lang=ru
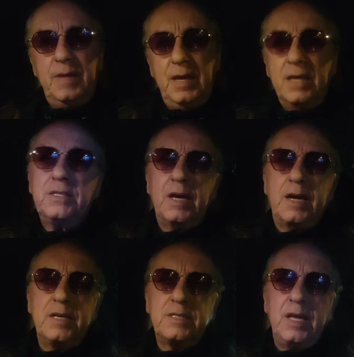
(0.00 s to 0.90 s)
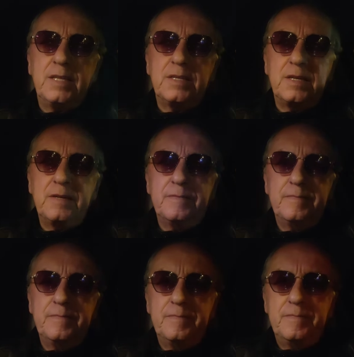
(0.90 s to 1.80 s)
Есть такая станция,
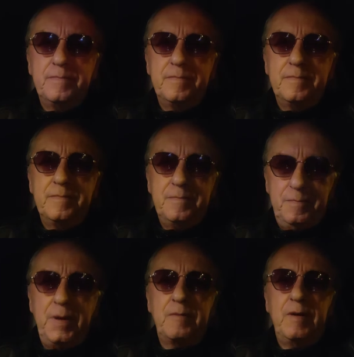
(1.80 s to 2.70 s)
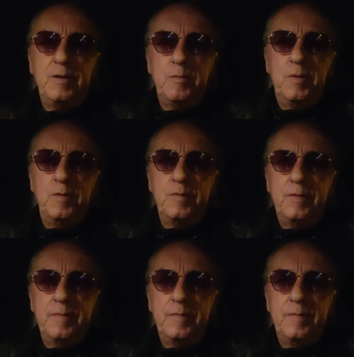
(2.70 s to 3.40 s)
первая любовь.